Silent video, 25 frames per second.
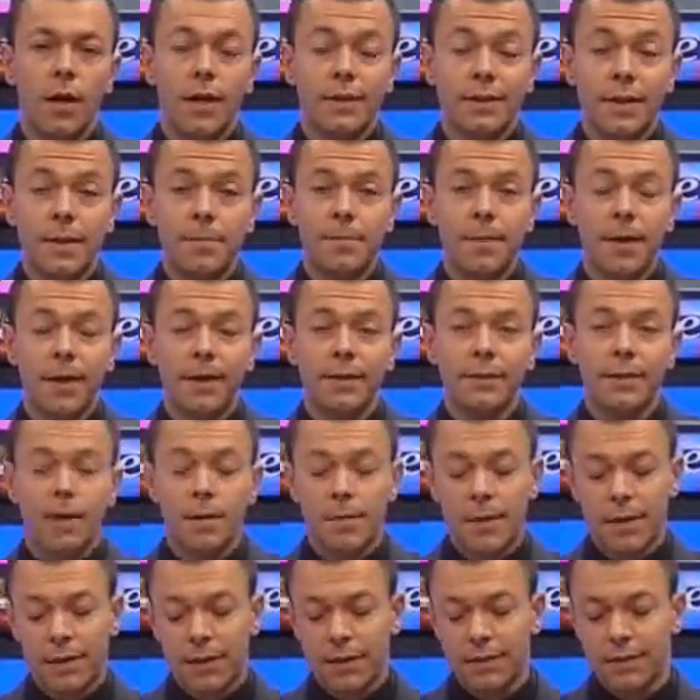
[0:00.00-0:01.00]
E sempre in
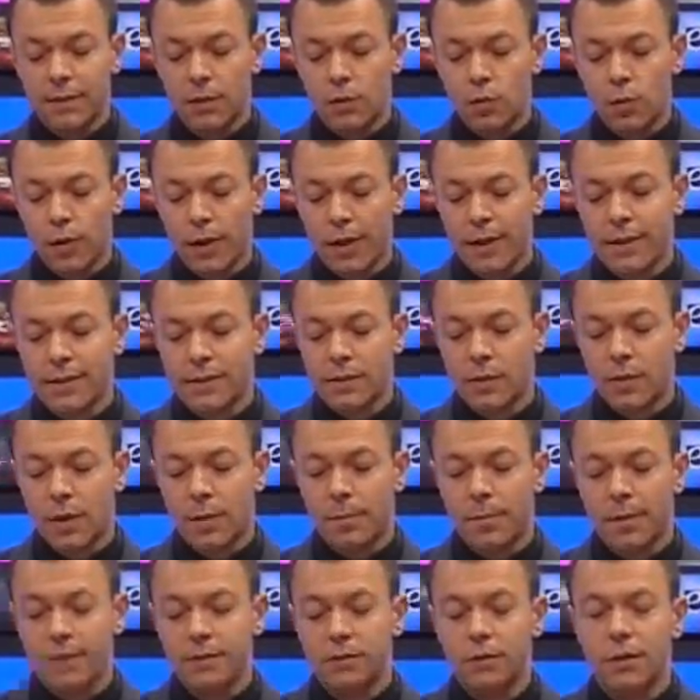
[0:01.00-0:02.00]
tema di sicurezza,
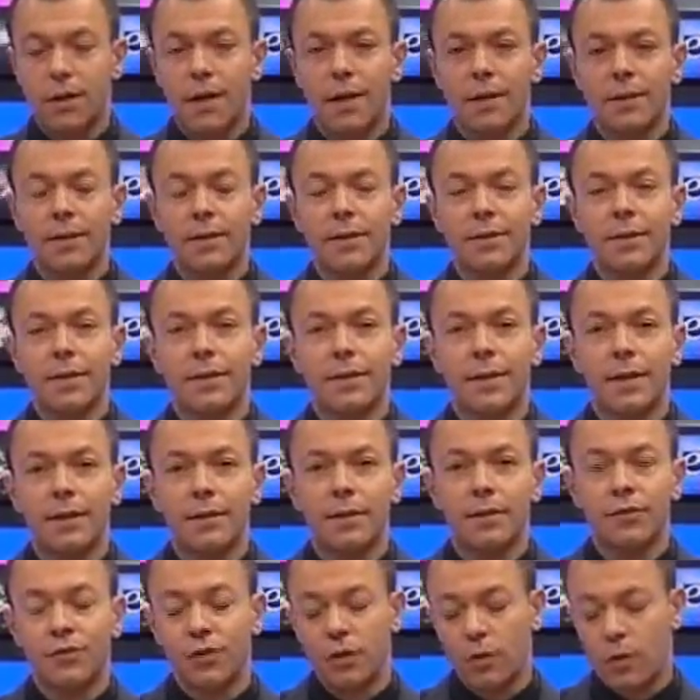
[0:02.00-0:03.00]
una pensionata di
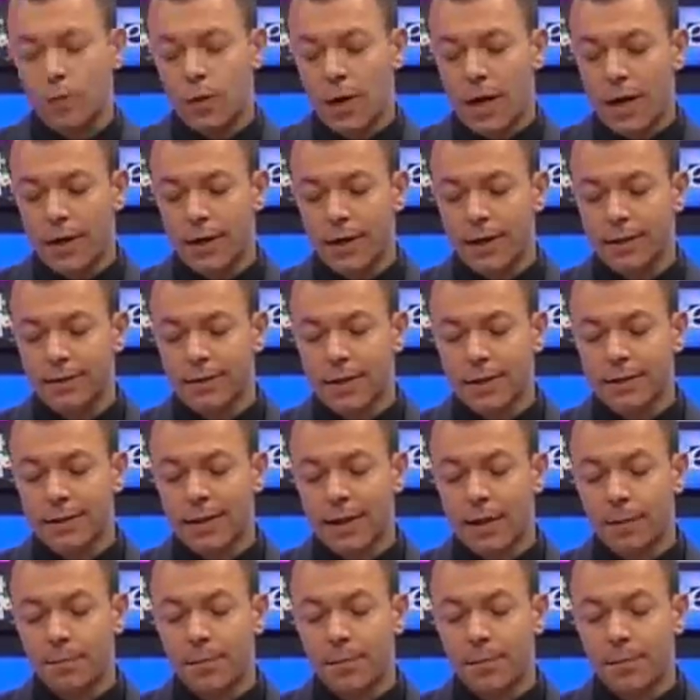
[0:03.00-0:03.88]
75 anni è stata